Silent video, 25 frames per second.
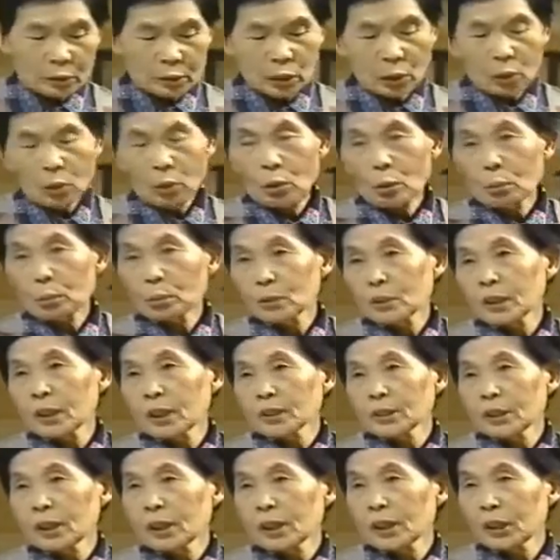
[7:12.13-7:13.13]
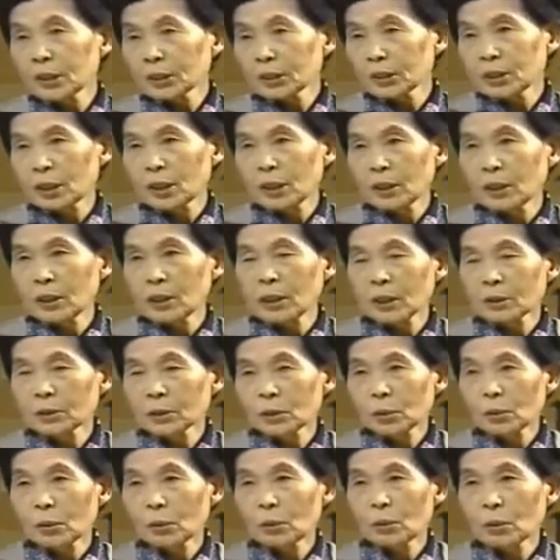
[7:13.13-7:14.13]
んでこうぶら下がったあ
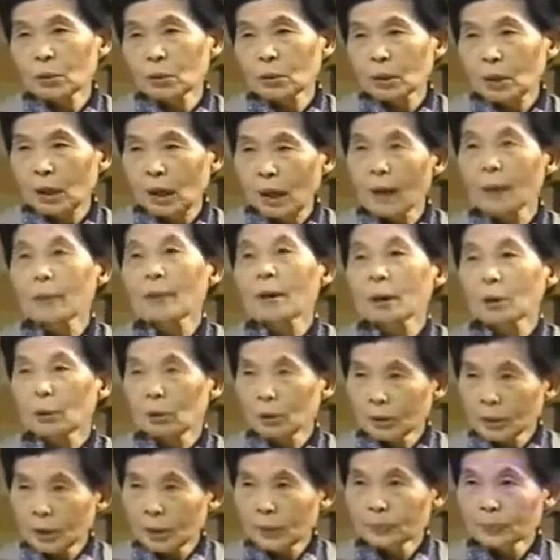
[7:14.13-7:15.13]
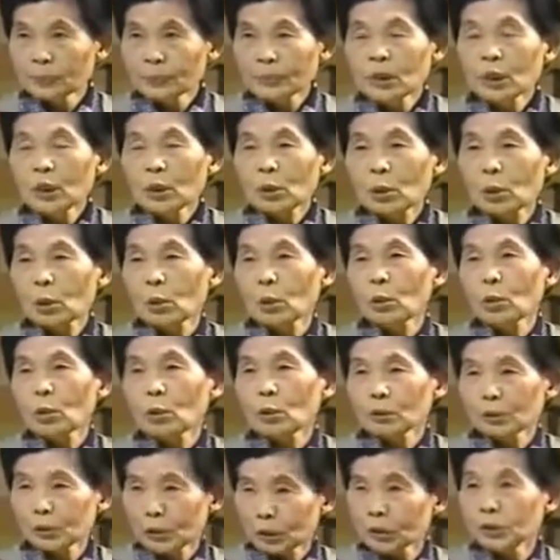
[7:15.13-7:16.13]
の皮をね
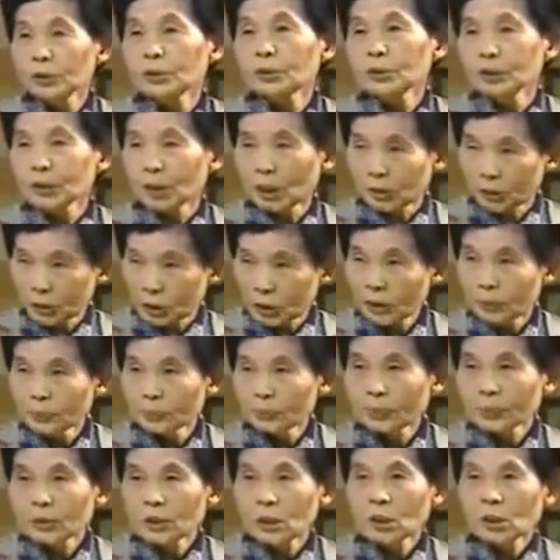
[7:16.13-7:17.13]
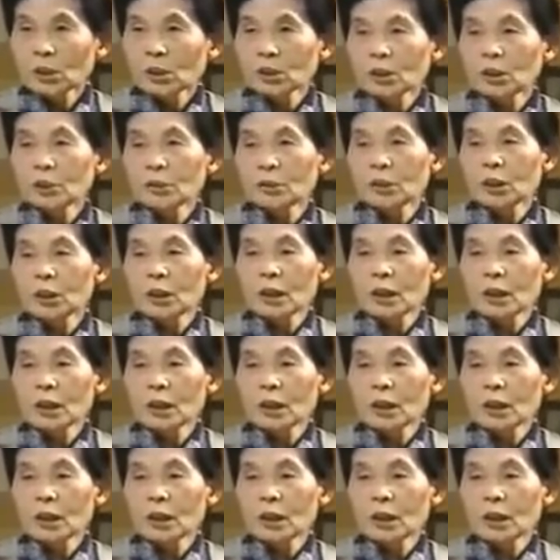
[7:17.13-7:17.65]
こう切ってねそれ